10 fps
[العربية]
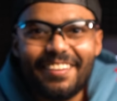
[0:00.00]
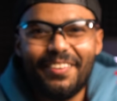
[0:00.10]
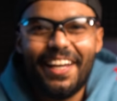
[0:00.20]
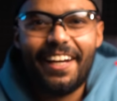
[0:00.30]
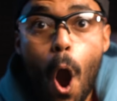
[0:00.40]

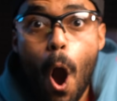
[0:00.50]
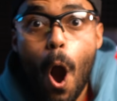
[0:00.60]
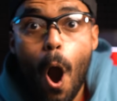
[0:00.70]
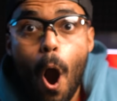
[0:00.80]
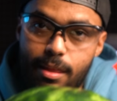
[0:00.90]
ثمنيل
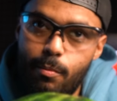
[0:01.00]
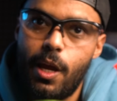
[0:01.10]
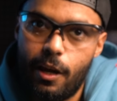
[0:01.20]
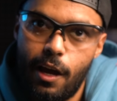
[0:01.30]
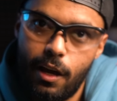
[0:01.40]

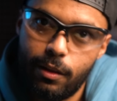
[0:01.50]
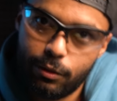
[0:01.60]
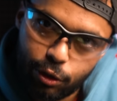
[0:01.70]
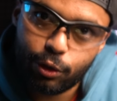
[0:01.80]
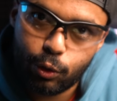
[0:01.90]
ثمنيل ها
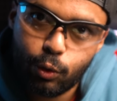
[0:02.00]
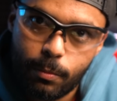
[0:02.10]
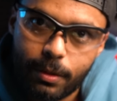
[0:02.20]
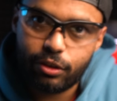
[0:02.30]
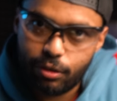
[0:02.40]
صرت
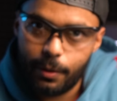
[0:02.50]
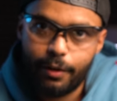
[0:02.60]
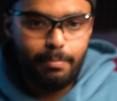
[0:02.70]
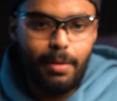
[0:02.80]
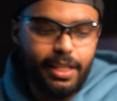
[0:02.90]
يوتيوبر تسوي
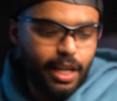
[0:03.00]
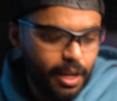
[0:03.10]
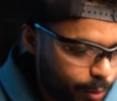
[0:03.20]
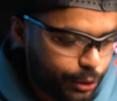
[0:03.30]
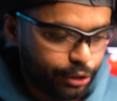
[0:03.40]
نفس
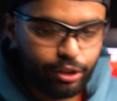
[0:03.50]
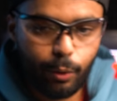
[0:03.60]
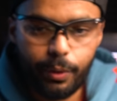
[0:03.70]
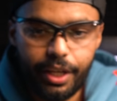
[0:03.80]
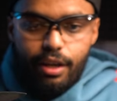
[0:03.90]
بعدها وش
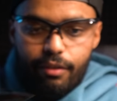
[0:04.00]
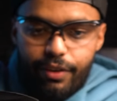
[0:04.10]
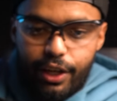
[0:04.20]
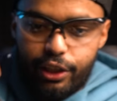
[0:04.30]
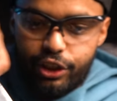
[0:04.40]
نسوي؟
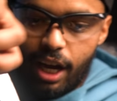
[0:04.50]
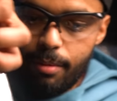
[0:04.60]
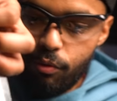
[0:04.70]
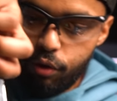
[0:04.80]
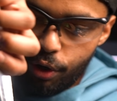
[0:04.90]
نفك الجحة
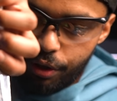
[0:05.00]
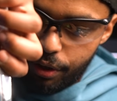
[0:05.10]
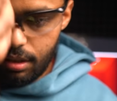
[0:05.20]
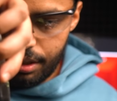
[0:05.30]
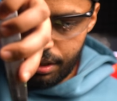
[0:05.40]
من فوق
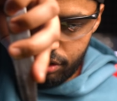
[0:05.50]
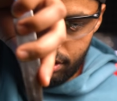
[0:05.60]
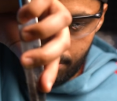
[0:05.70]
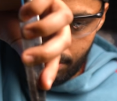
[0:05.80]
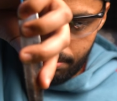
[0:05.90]
خلينا
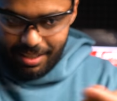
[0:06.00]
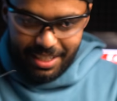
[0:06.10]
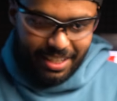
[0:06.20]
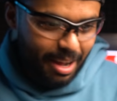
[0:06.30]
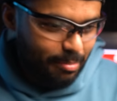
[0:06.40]
نقصها مربى
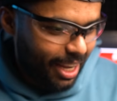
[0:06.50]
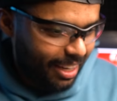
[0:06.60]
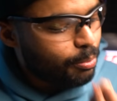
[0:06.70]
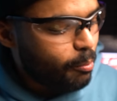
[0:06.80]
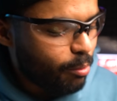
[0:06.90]
الله ما
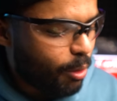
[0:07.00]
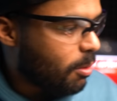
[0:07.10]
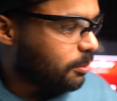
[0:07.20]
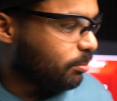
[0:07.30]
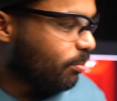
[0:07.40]
احلى
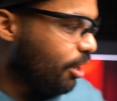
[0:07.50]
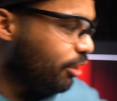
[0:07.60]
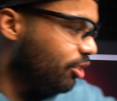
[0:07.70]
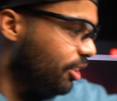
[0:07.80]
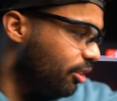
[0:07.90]
اممم يا
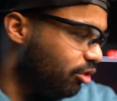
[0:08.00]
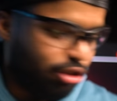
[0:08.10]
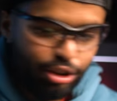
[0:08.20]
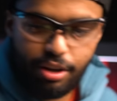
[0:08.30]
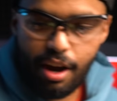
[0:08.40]
زينة
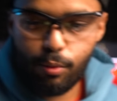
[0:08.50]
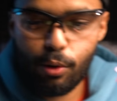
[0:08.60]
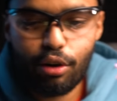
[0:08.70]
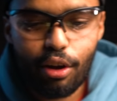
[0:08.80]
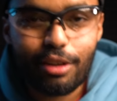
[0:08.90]
زينة
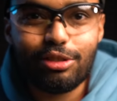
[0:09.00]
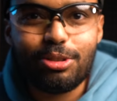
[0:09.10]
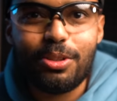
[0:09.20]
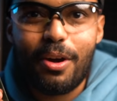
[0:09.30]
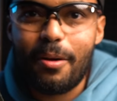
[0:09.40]
والله يا
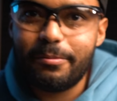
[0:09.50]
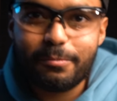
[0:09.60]
زينة